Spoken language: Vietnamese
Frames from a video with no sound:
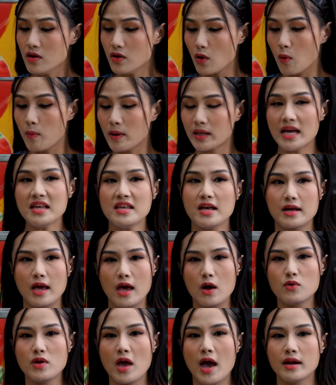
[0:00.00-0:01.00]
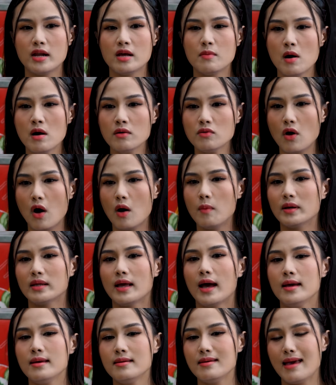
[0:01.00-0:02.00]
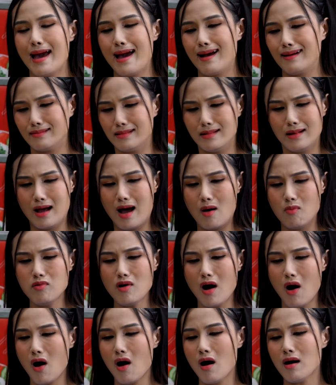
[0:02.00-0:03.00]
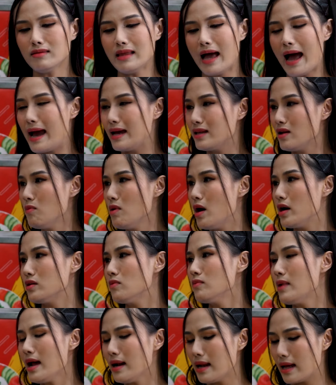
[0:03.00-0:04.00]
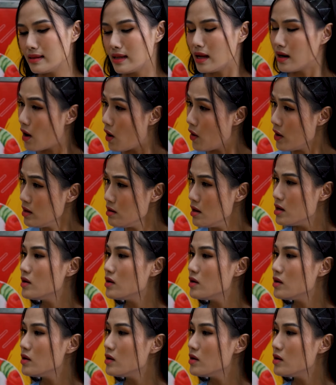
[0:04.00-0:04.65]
ví dụ mà thấy việt kiều về đi bước vô mà thấy vàng không có tay chống lời chống lắc là người ta nói